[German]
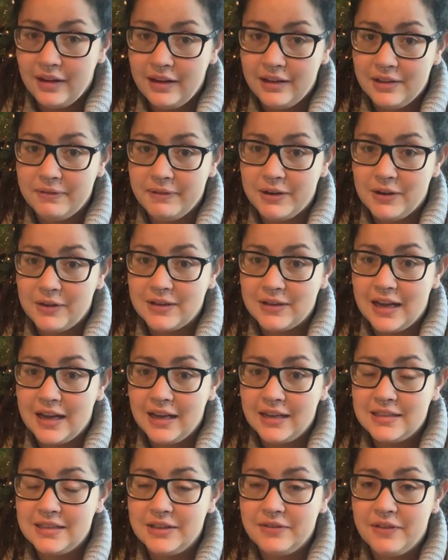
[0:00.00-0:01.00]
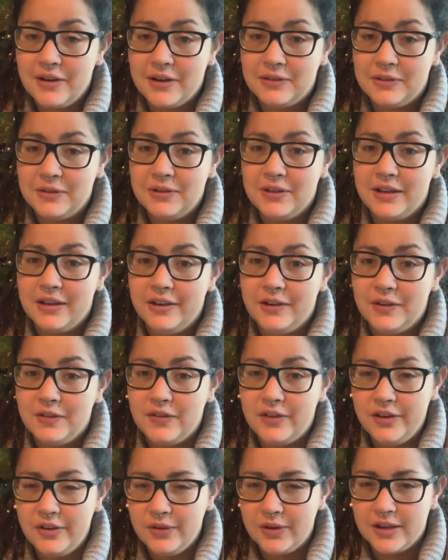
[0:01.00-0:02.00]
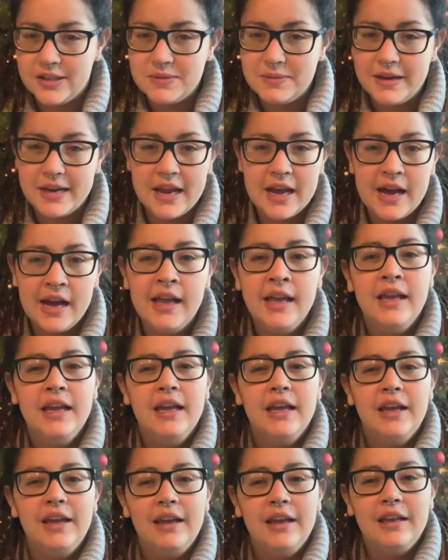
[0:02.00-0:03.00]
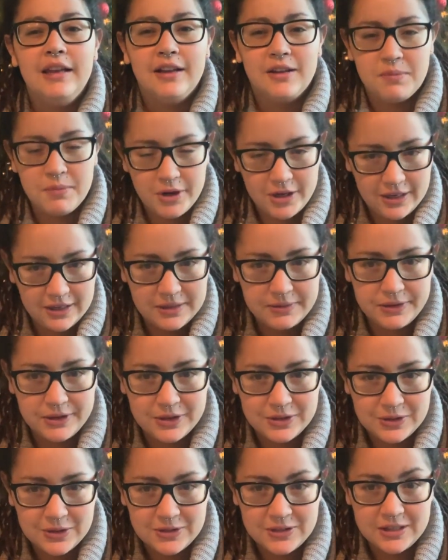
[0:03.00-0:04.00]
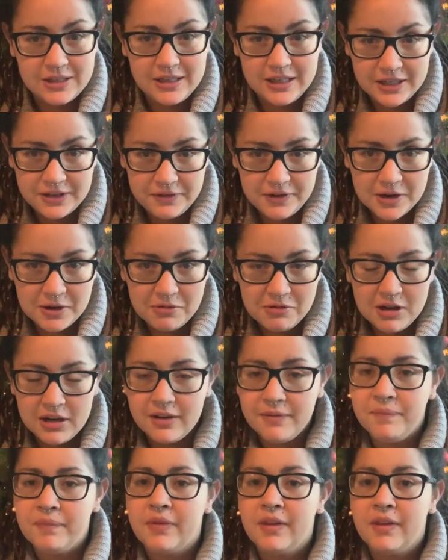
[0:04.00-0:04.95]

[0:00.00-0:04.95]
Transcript: 2018 war gesundheitlich irgendwie nicht so ganz mein Jahr. Das möchte ich 2019 nicht wiederholen.